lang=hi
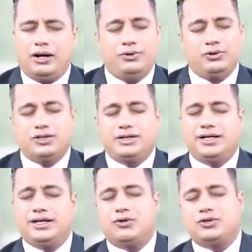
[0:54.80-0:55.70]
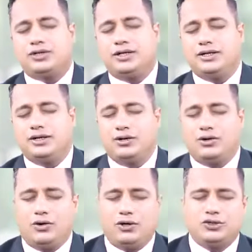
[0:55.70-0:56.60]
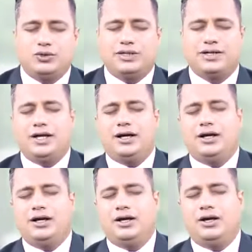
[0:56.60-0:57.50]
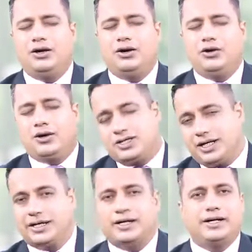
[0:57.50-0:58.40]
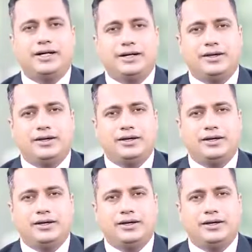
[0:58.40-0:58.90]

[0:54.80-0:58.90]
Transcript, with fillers: अभी उसने देखा कुछ नहीं और जोर से हिला और अचानक गिर गया